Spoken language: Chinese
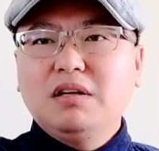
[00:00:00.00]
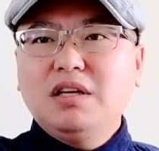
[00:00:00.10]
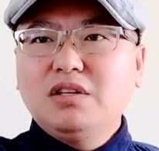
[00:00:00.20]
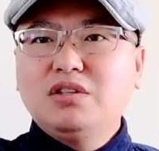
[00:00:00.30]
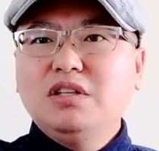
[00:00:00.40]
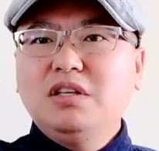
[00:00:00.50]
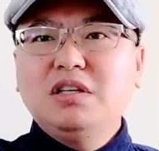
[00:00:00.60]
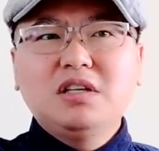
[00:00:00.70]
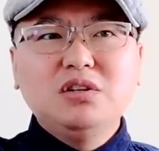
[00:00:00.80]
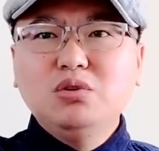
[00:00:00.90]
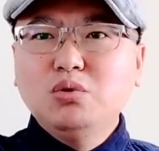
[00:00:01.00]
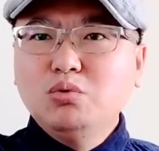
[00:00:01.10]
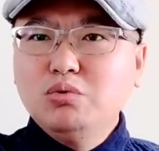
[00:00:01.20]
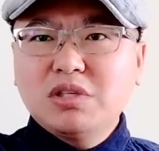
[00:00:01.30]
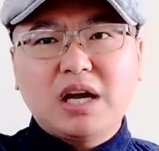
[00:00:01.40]
一一根
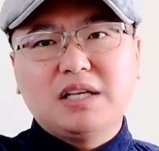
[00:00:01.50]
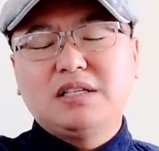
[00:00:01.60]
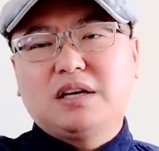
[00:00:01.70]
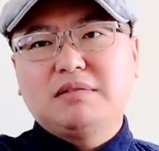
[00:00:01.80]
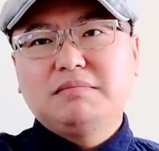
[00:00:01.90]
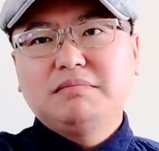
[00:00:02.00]
奴才相，